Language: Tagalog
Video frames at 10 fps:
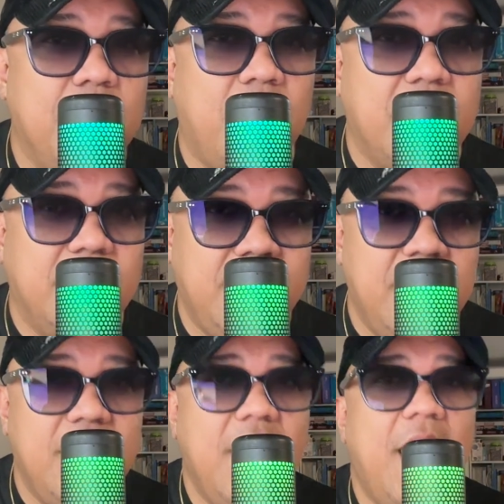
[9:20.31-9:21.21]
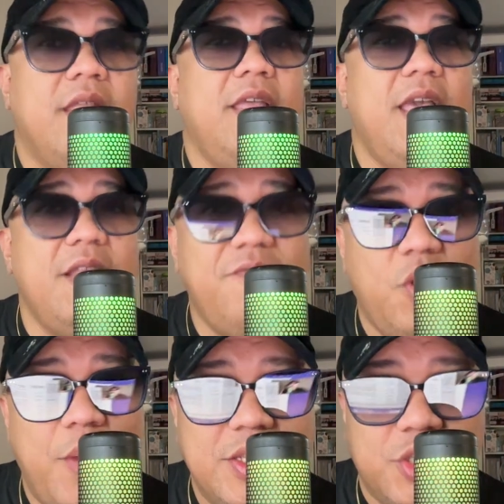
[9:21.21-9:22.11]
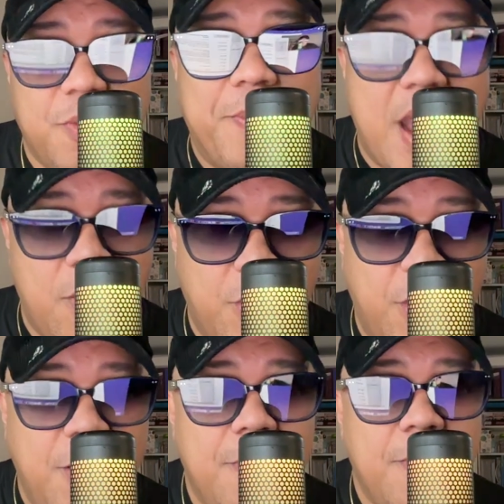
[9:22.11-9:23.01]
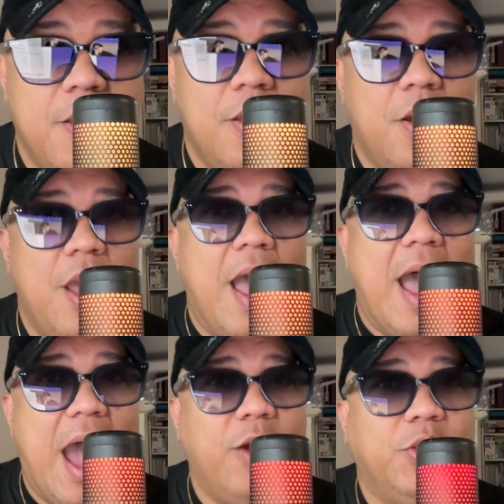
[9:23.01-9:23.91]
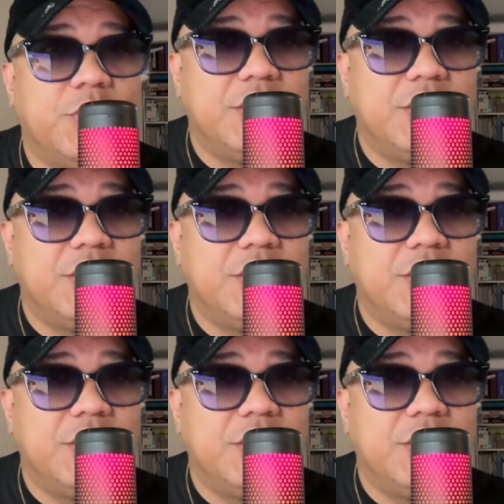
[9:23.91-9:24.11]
Marketing and Influencer Power. How to